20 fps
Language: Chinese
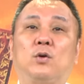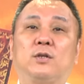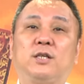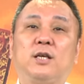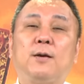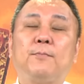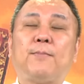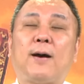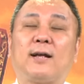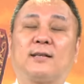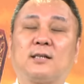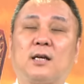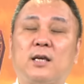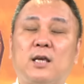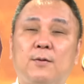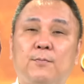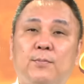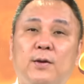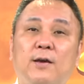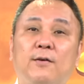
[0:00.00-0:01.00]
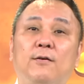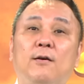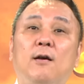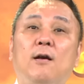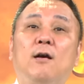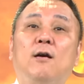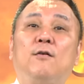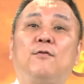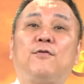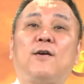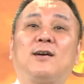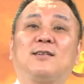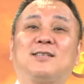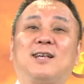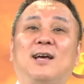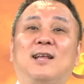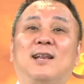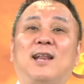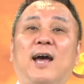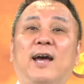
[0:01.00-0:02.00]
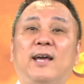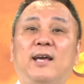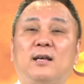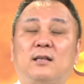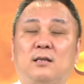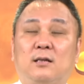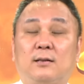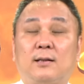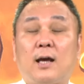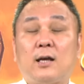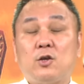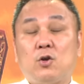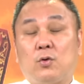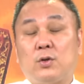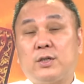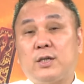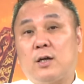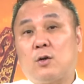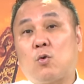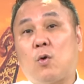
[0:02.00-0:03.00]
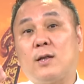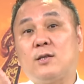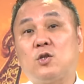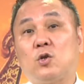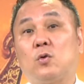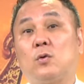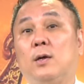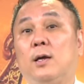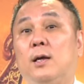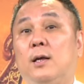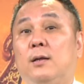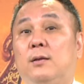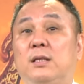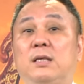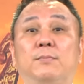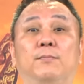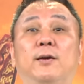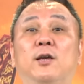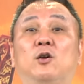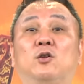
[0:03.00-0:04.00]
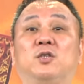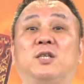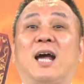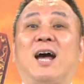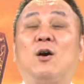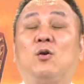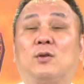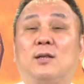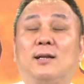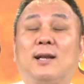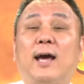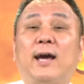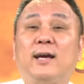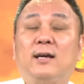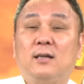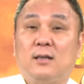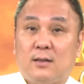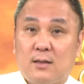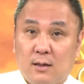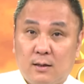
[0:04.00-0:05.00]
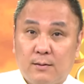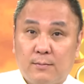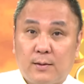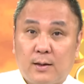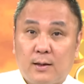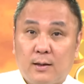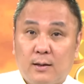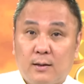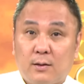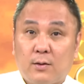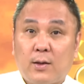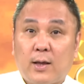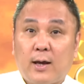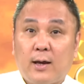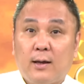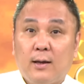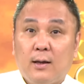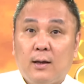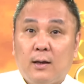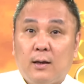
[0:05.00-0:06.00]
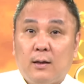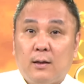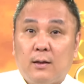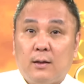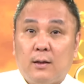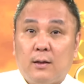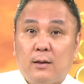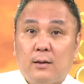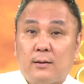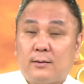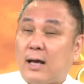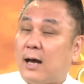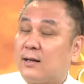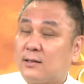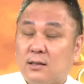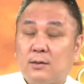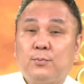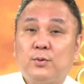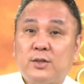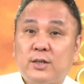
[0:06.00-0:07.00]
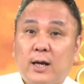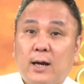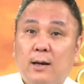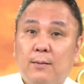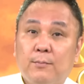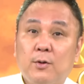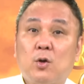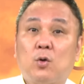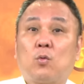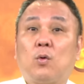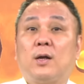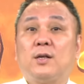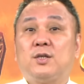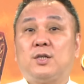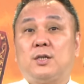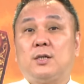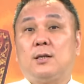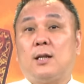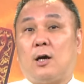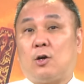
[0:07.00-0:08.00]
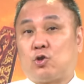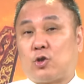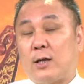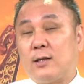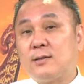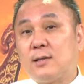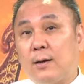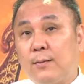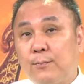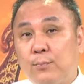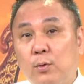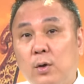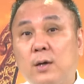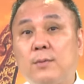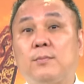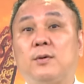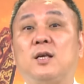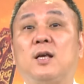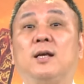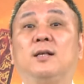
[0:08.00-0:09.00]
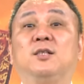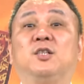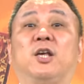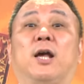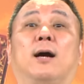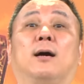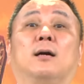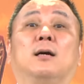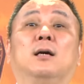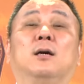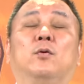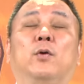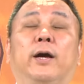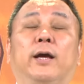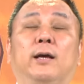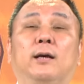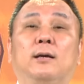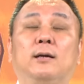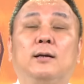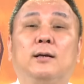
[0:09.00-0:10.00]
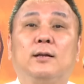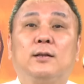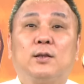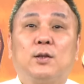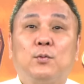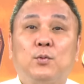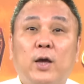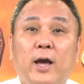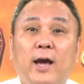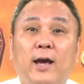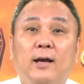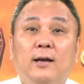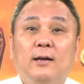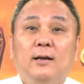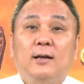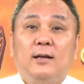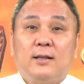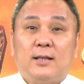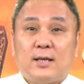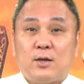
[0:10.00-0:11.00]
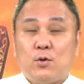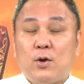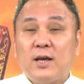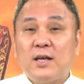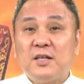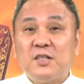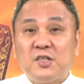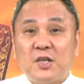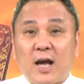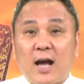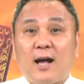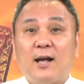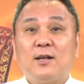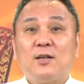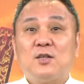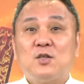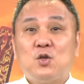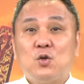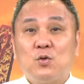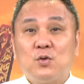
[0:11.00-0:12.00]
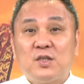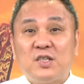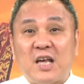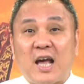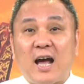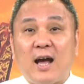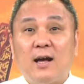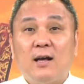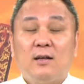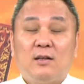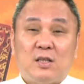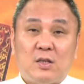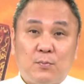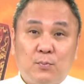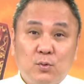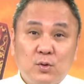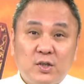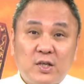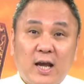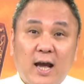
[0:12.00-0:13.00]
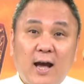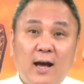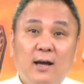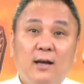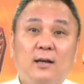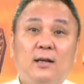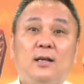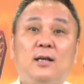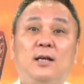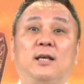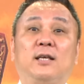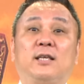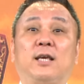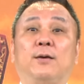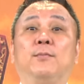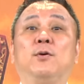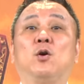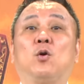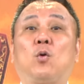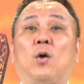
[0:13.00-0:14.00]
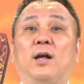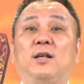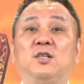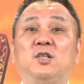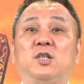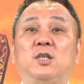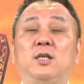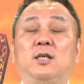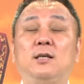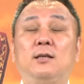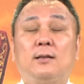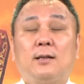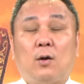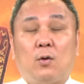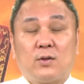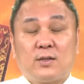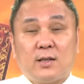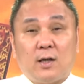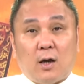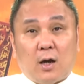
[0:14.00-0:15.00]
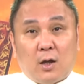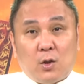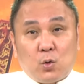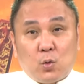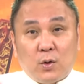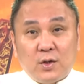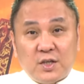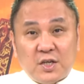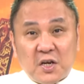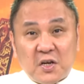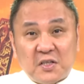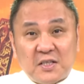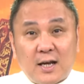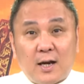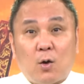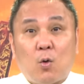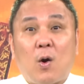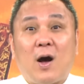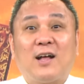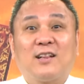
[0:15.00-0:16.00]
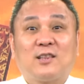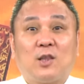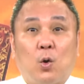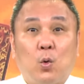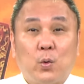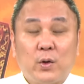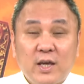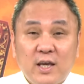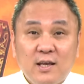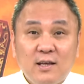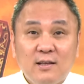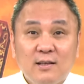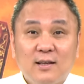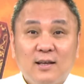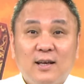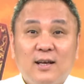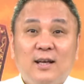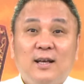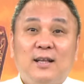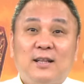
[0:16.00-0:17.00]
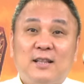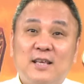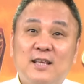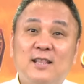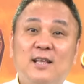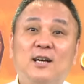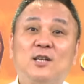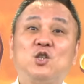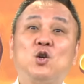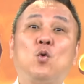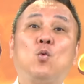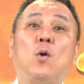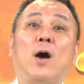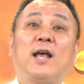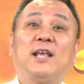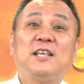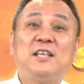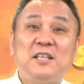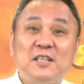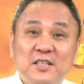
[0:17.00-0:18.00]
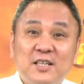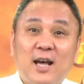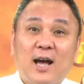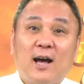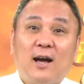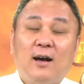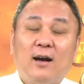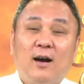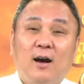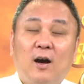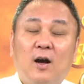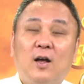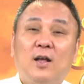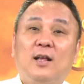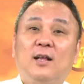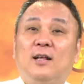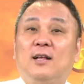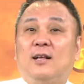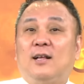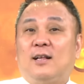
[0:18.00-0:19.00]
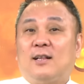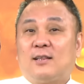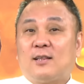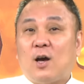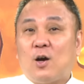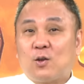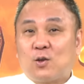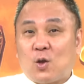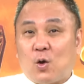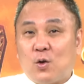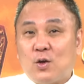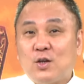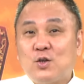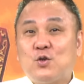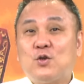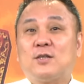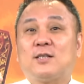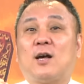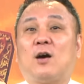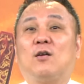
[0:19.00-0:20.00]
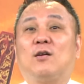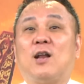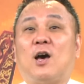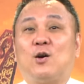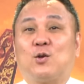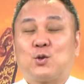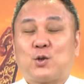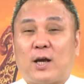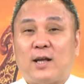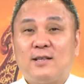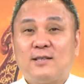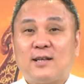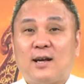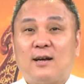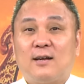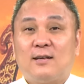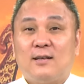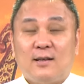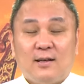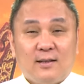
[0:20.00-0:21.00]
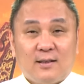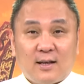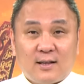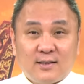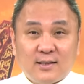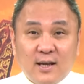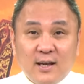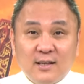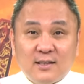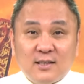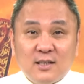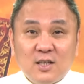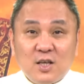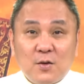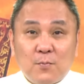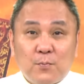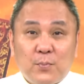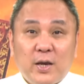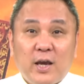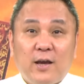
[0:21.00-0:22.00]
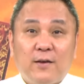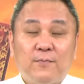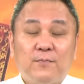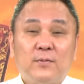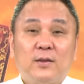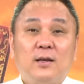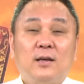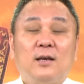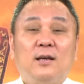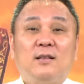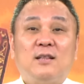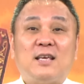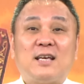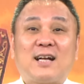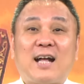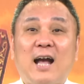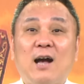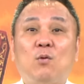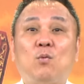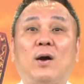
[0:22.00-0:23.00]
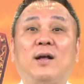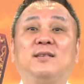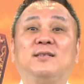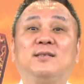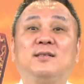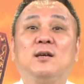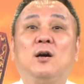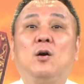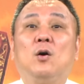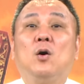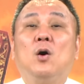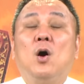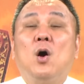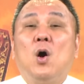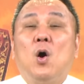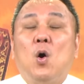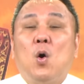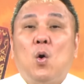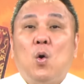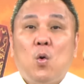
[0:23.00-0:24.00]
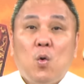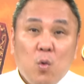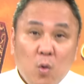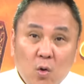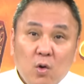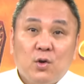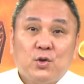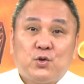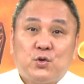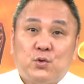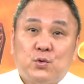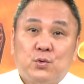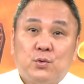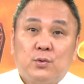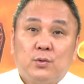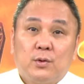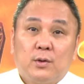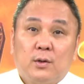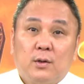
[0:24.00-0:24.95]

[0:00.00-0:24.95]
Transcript: 我今天把这个影片放在 LIET，那有一些观众你没有加我的 LIET，对不对？打死不加没有关系，老船长不会勉强各位，对不对？你愿意加就加，你不加也没有关系。那我知道很多人现在在滑抖音，你呢就玩一下啊，到抖音去找老船长。那这支影片你看完之后，或许